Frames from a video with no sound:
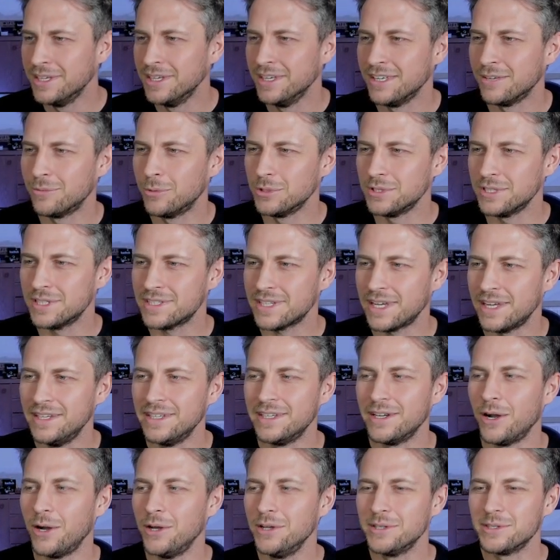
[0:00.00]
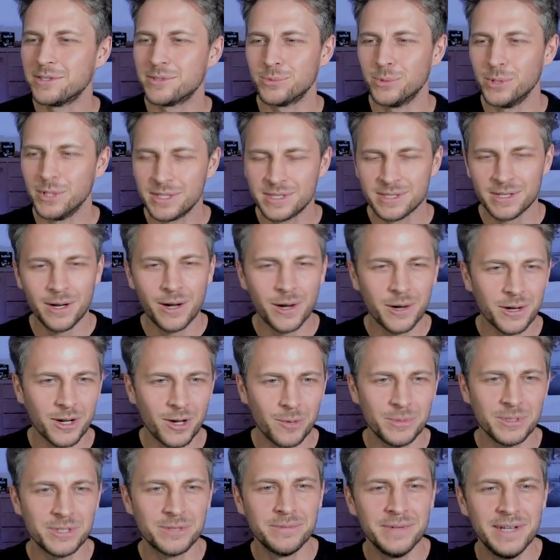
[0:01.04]
Ich wollte jetzt eigentlich ein anderes Wort sagen,
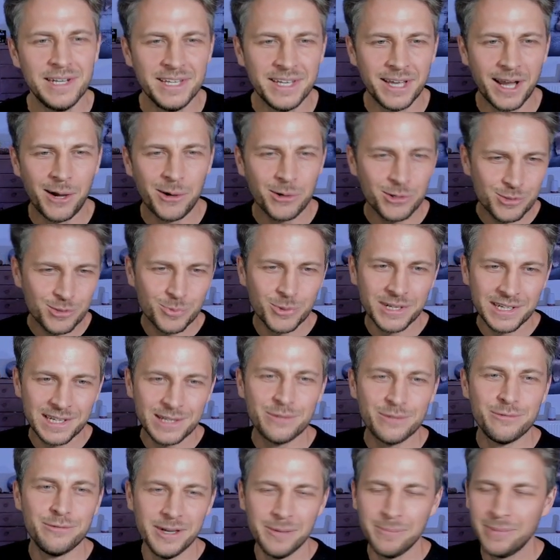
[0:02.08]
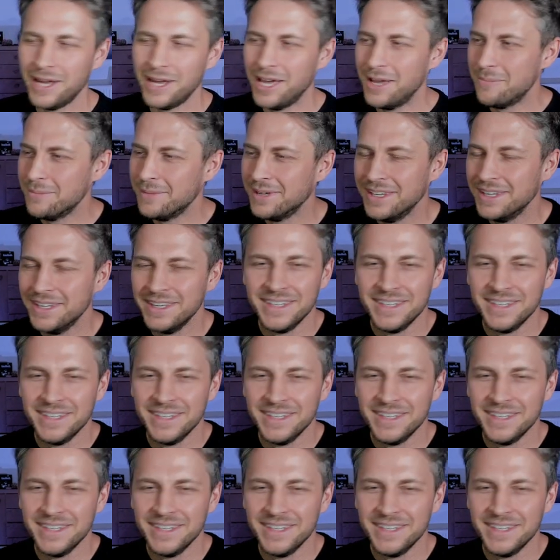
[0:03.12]
aber ich will hier auch sportlich fair bleiben